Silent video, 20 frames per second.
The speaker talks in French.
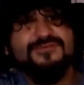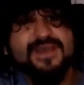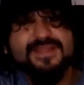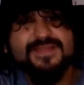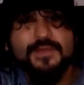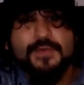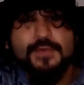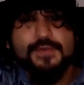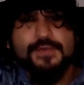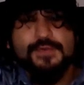En
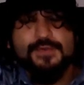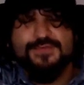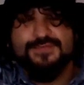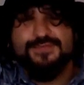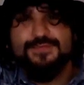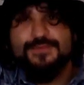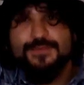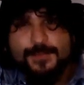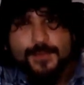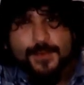fait, je
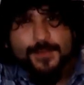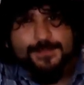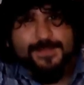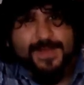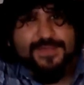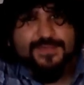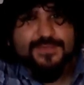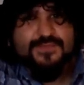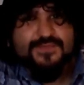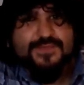vous le demande
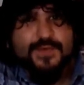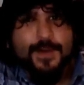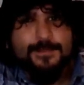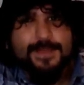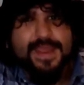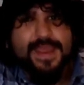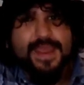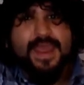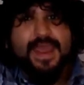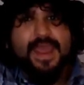pas souvent,
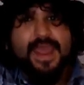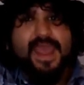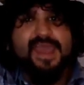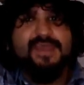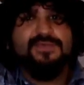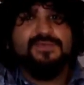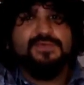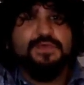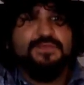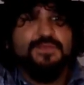mais
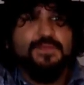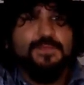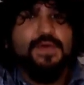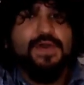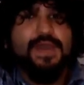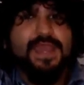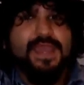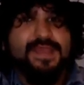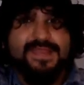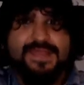est-ce que vous
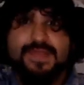pourriez,